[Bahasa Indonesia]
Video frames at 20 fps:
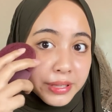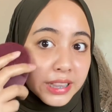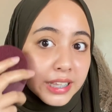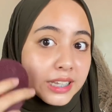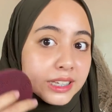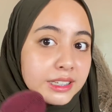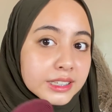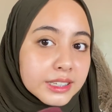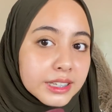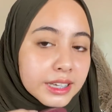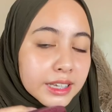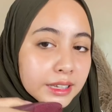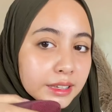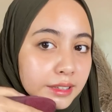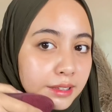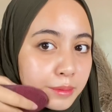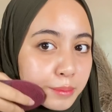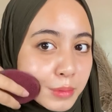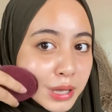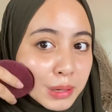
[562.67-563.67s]

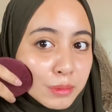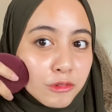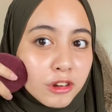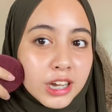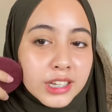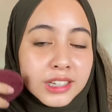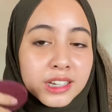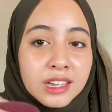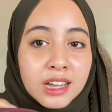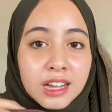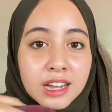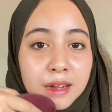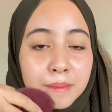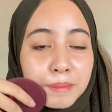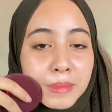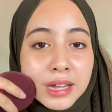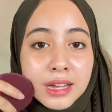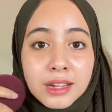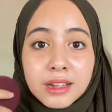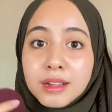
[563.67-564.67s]
cleansing biar mukanya nggak
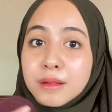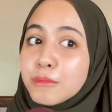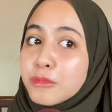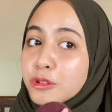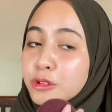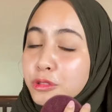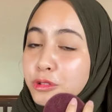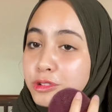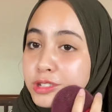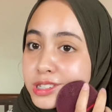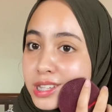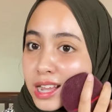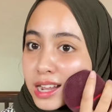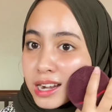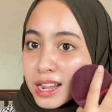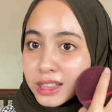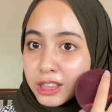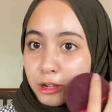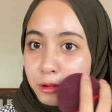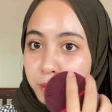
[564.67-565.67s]
gampang beruntusan
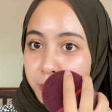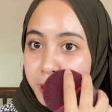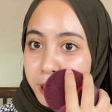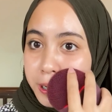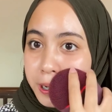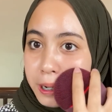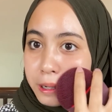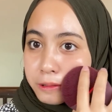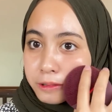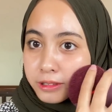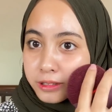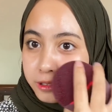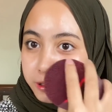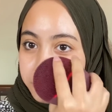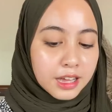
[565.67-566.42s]
atau breakout